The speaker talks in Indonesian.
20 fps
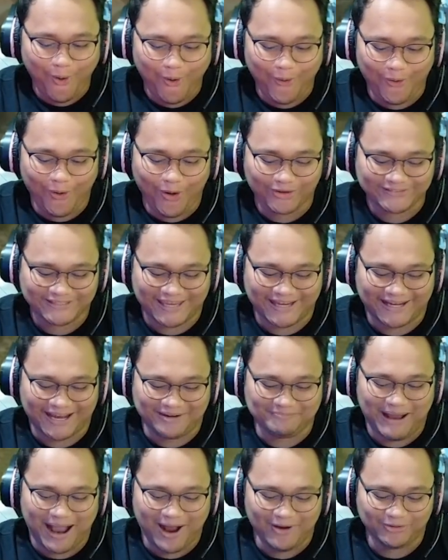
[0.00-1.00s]
gocekan
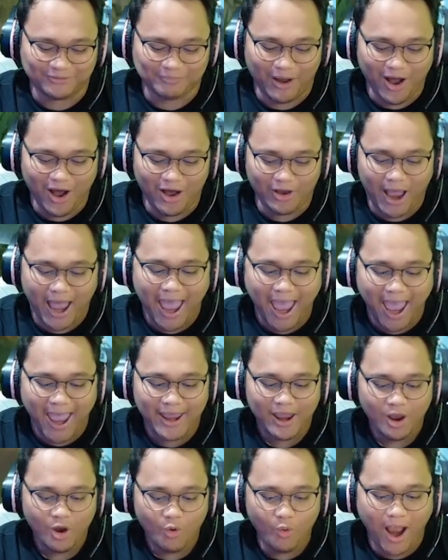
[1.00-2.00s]
maut, boy.
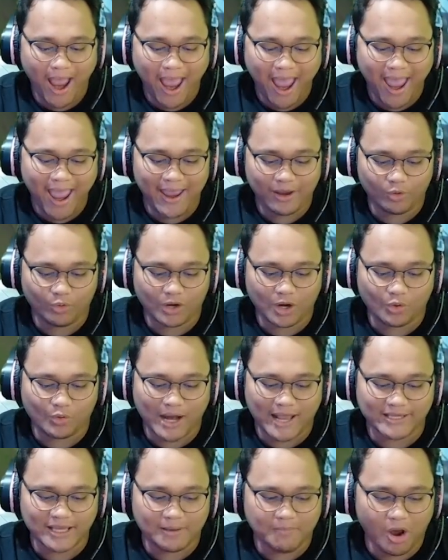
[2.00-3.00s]
Woi,
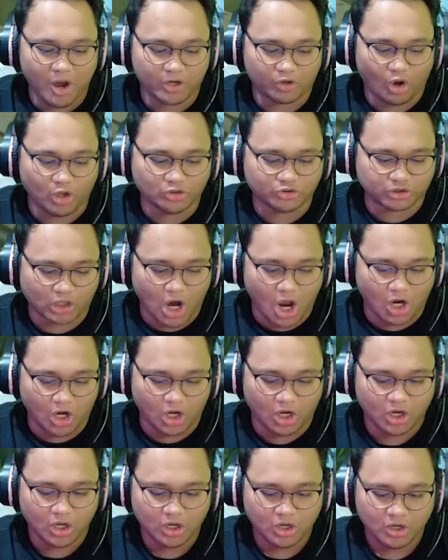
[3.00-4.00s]
kura-kuranya, boy. Kontrol.
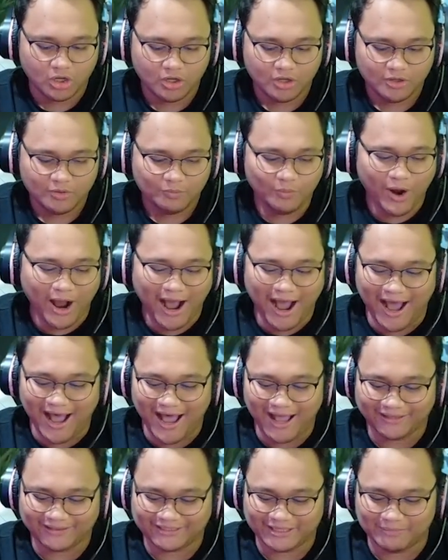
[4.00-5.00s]

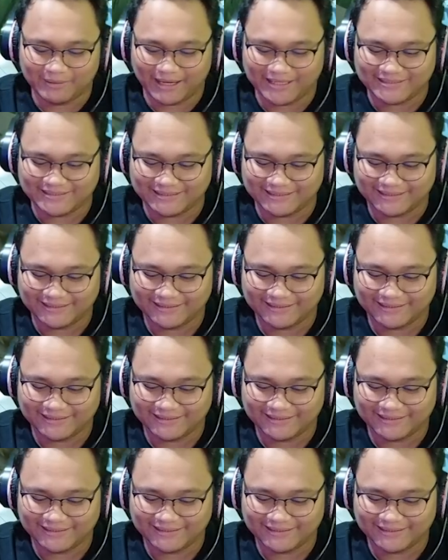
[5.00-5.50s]
Wah, terima kasih.